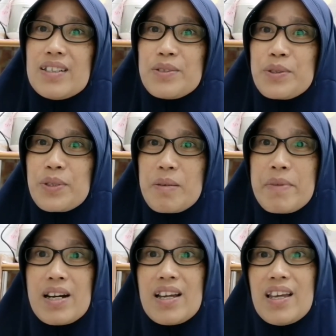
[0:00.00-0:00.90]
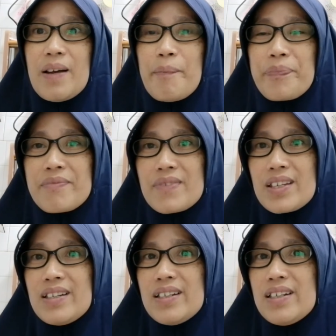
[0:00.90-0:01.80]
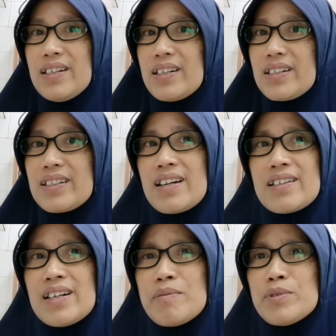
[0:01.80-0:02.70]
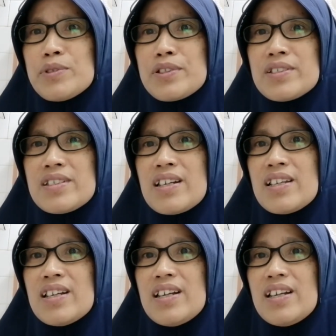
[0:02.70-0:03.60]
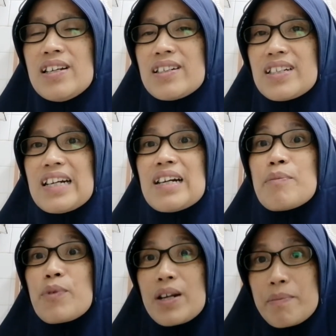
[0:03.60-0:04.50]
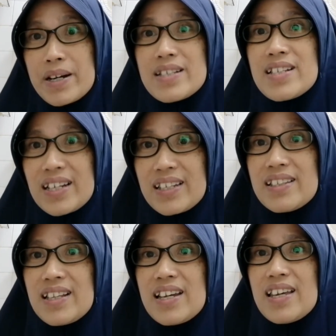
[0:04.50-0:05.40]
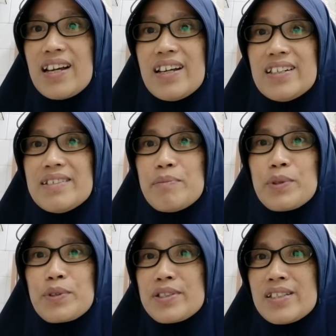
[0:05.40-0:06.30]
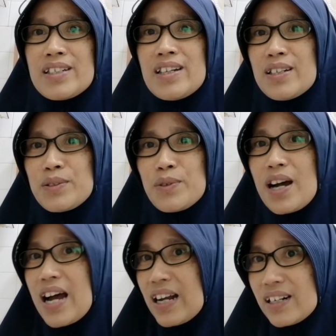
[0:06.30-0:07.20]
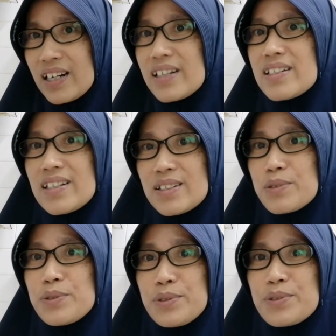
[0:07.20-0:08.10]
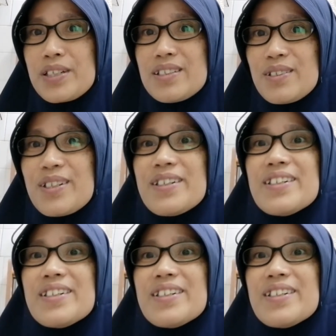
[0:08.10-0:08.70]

lucu gimana ya karena menurut saya karena bukan bahasa kita ya menurut saya itu aneh dan lucu gitu